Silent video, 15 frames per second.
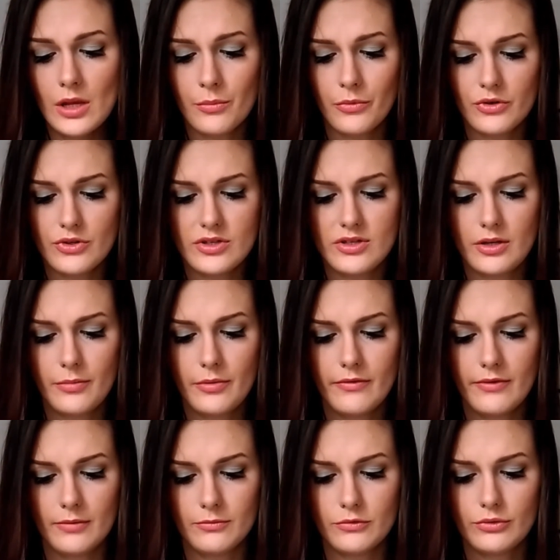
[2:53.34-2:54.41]
Może zrobię
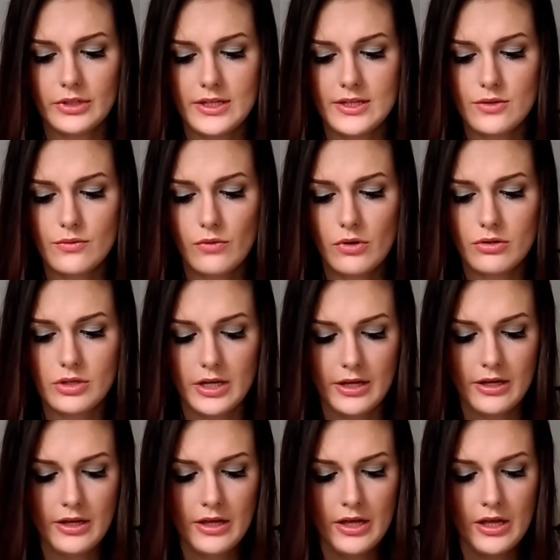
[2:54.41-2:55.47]
Wam tutaj słocza,
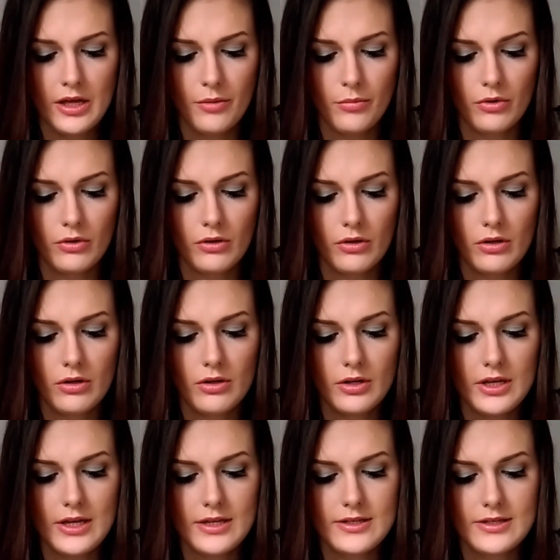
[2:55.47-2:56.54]
bo kolor
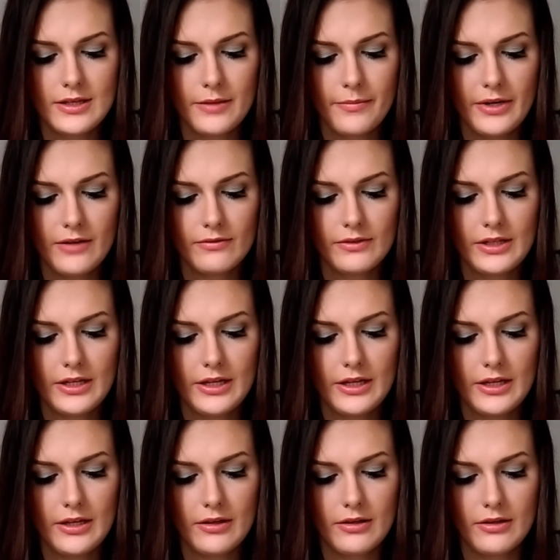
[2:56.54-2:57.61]
jest naprawdę
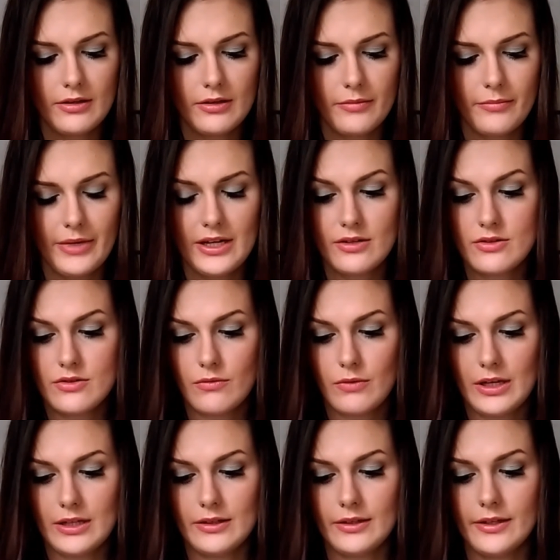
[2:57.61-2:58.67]
e, bardzo
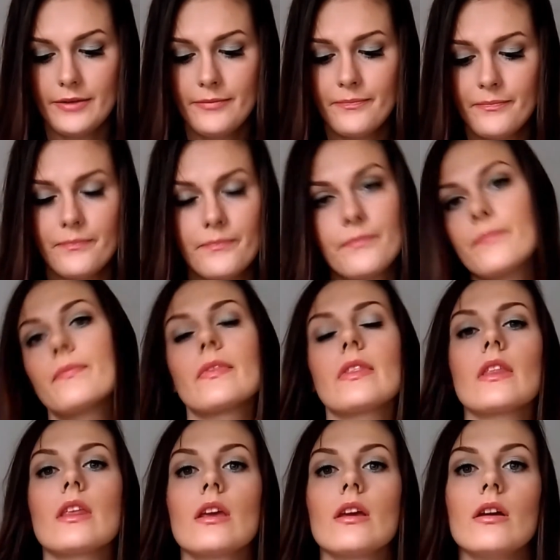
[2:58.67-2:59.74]
ładny.
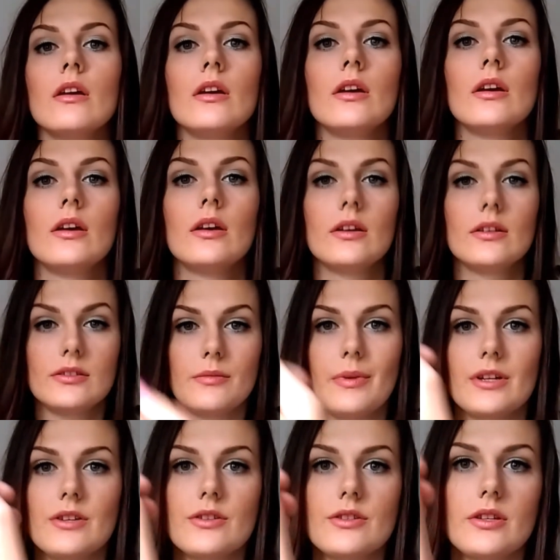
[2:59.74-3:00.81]

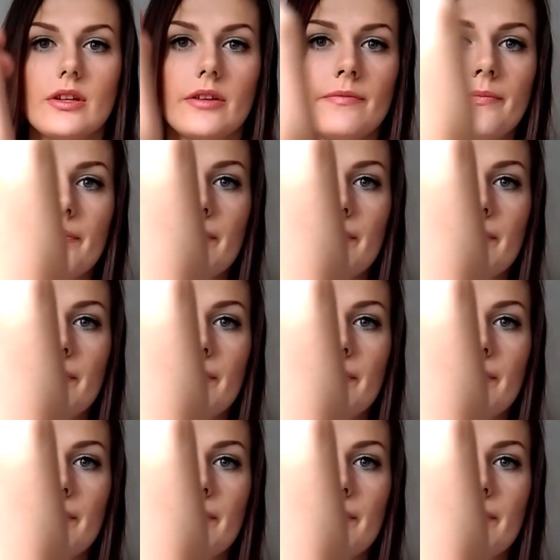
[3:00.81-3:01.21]
Zobaczcie.